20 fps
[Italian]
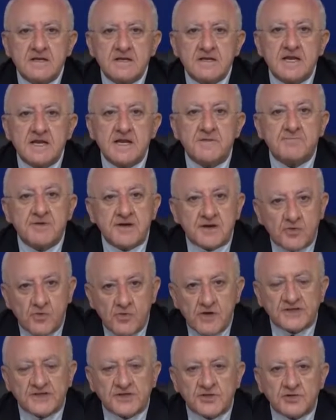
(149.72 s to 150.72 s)
e per
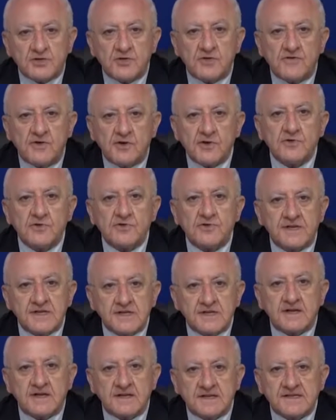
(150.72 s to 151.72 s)
questo voglio
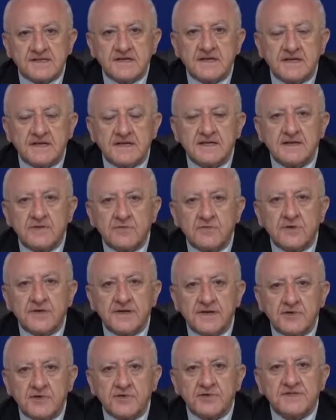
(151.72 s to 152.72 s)
ringraziare di
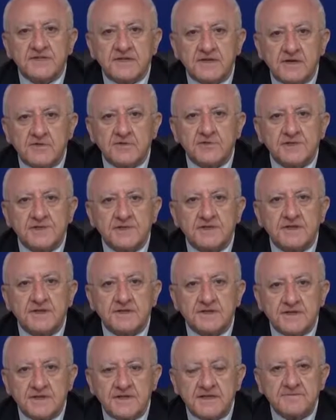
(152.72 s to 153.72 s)
cuore i nostri
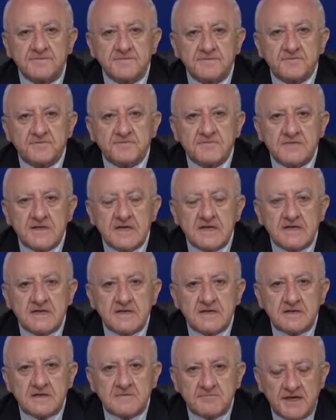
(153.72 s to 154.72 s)
concittadini
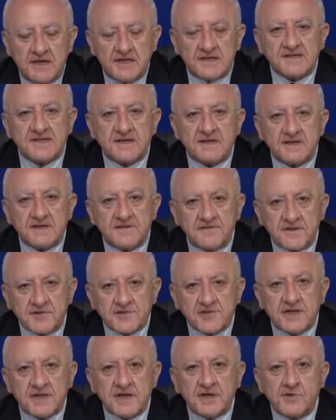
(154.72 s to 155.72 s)
per i
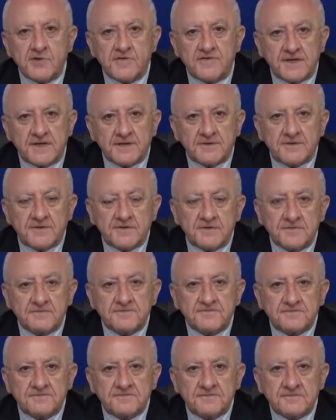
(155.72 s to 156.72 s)
sacrifici che hanno
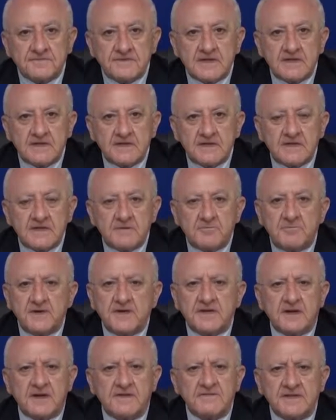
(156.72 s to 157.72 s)
fatto,
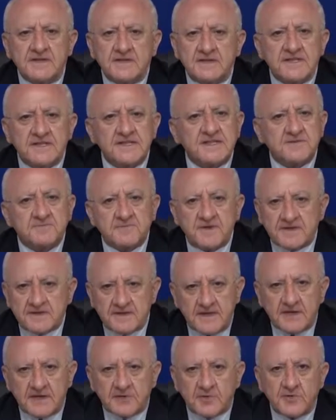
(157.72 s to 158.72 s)
per aver
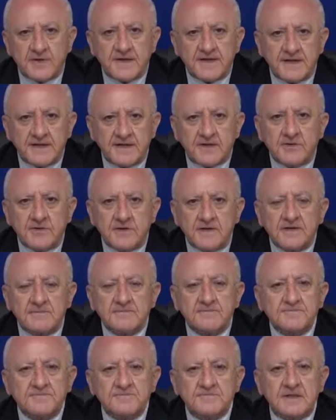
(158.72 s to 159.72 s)
rispettato le regole,
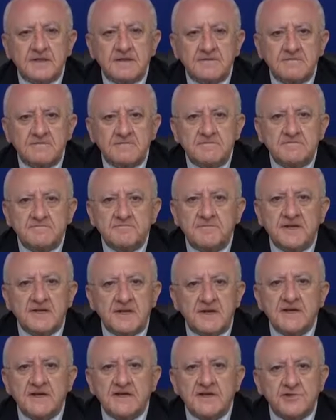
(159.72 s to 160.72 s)
per
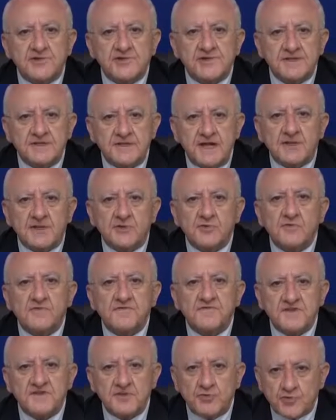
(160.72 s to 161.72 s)
averci dato
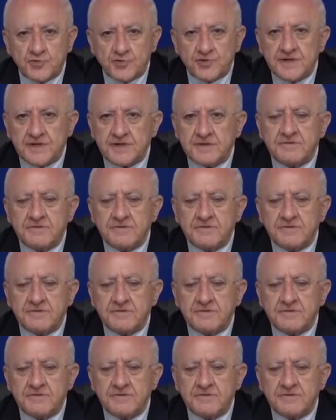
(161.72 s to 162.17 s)
fiducia,